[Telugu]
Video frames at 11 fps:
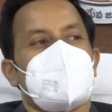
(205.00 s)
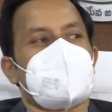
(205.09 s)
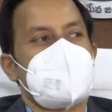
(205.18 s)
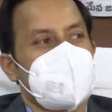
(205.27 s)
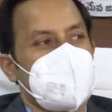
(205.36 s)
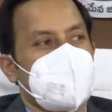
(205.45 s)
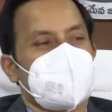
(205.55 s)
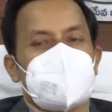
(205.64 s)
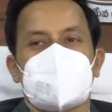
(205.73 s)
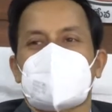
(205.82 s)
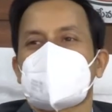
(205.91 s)
పీపుల్ ఆఫ్
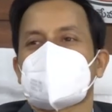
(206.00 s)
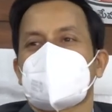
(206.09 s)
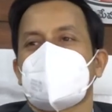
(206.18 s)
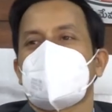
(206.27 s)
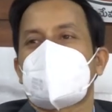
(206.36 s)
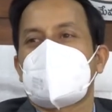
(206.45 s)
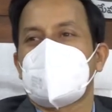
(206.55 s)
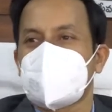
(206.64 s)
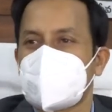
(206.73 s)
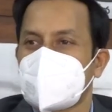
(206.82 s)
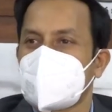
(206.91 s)
ద ప్రకాశం ఏ
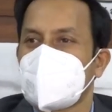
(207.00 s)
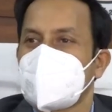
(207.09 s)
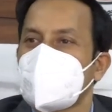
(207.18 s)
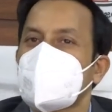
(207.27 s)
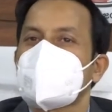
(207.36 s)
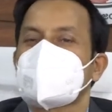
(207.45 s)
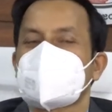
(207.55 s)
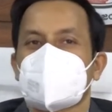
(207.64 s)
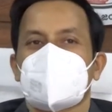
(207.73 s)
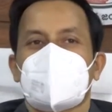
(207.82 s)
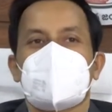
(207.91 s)
విధంగా ఇంప్రూవ్
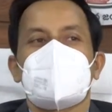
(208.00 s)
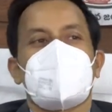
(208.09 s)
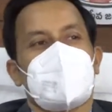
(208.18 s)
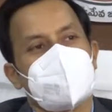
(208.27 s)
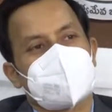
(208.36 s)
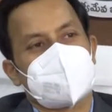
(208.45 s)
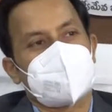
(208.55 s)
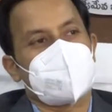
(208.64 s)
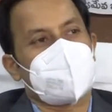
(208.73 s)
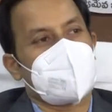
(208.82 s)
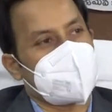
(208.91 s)
చేసుకోవాలి
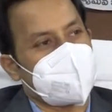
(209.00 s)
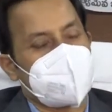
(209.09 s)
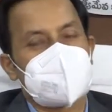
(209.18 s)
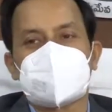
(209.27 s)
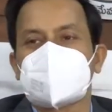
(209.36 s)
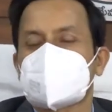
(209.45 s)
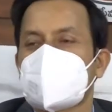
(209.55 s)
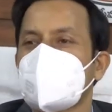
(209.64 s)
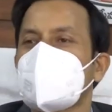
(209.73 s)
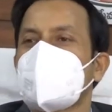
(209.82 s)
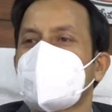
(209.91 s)
ఆలోచనతో కూడా ఇక్కడ
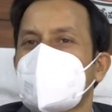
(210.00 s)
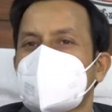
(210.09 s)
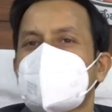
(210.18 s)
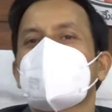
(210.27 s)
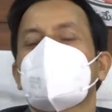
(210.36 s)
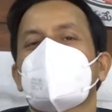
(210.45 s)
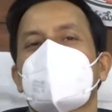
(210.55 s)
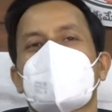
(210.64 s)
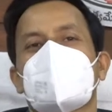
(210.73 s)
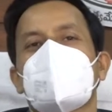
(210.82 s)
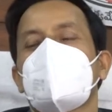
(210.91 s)
పనిచేస్తాము నవరత్నాలతో
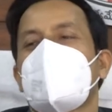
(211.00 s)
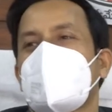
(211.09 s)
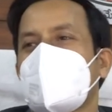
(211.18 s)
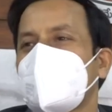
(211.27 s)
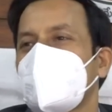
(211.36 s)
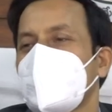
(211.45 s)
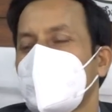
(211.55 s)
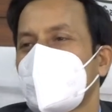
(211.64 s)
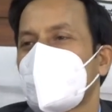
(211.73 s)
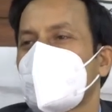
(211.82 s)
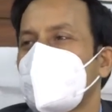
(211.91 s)
పాటు హై
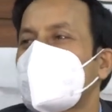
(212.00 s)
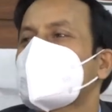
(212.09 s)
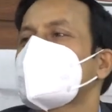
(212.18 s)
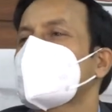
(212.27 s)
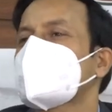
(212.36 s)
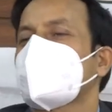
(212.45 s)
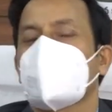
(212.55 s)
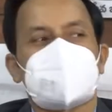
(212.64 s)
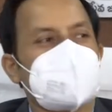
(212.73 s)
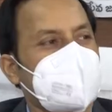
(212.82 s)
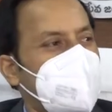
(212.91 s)
కొన్ని బిగ్ టికెట్స్
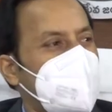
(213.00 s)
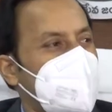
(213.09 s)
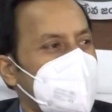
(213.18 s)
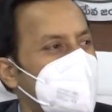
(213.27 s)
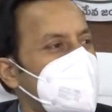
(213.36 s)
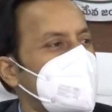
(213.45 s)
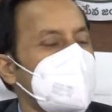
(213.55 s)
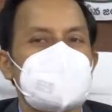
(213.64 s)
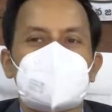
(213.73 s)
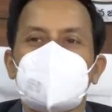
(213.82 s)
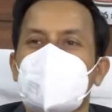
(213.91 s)
ప్రాజెక్ట్స్ ఉన్నాయి అందరికీ
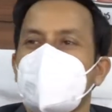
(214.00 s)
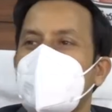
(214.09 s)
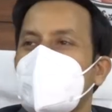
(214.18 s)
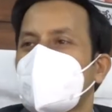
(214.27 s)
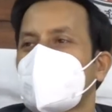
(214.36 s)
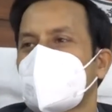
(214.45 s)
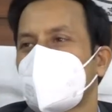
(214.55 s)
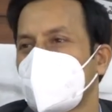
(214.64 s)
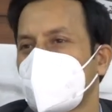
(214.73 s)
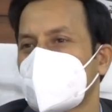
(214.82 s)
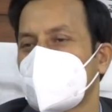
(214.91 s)
తెలుసు
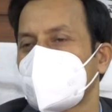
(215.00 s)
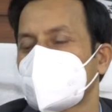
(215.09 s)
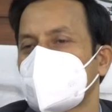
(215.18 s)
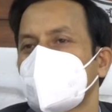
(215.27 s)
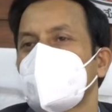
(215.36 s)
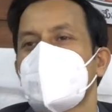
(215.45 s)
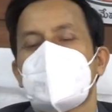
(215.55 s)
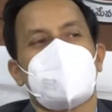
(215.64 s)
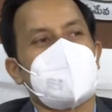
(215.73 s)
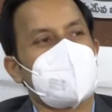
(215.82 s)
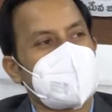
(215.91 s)
రామాయణపట్నం పోర్ట్ కావచ్చు
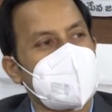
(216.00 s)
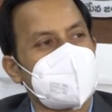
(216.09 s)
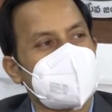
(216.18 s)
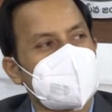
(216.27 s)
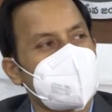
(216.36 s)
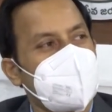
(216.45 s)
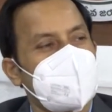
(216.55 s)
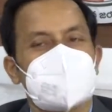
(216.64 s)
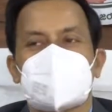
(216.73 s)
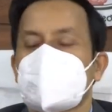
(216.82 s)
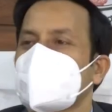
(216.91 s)
వెలుగొండ ఇరిగేషన్
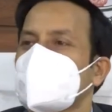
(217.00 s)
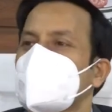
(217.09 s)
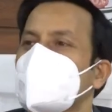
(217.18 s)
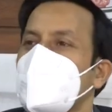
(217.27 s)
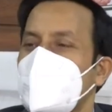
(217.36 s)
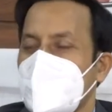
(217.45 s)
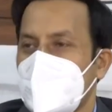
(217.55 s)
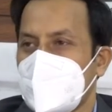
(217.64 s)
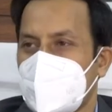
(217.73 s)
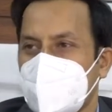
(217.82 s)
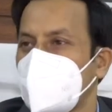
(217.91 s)
ప్రాజెక్ట్ కావచ్చు
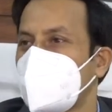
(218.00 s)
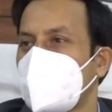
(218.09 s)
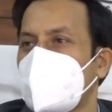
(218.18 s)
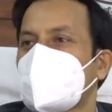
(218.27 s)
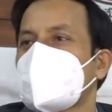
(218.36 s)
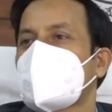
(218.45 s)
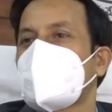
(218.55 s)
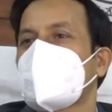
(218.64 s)
అమూల్ లాంటి